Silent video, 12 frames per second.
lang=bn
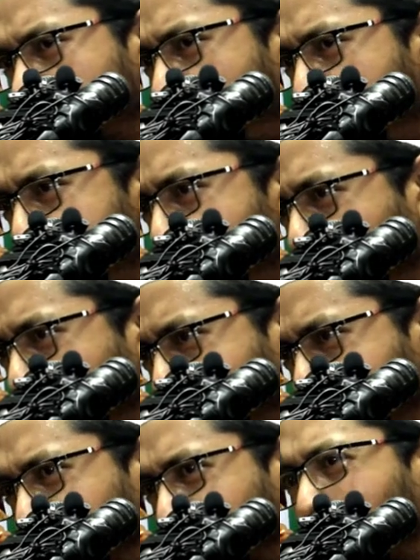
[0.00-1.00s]
আপনাকে
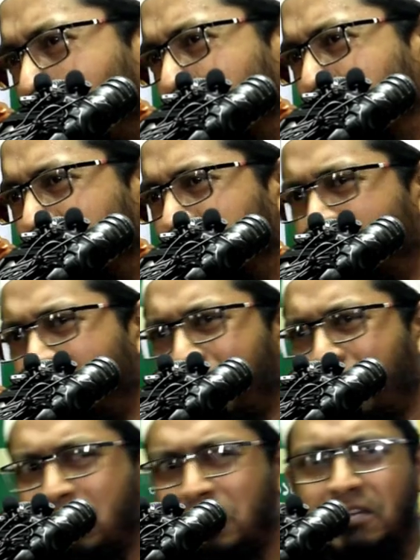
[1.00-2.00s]
প্রশ্ন করা হবে
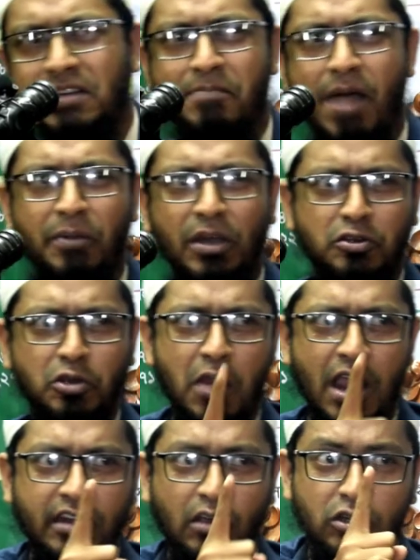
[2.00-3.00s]
প্রত্যেকটা বাপের জন্য
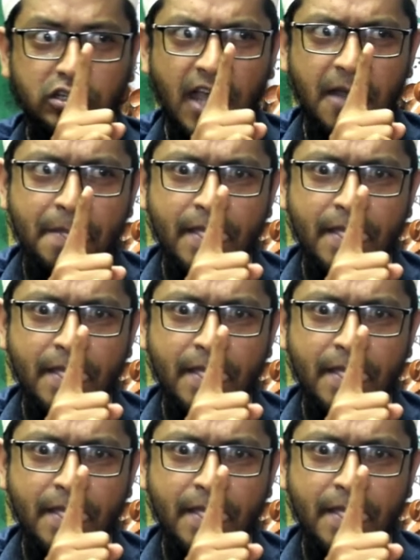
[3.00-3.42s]
একটা কথা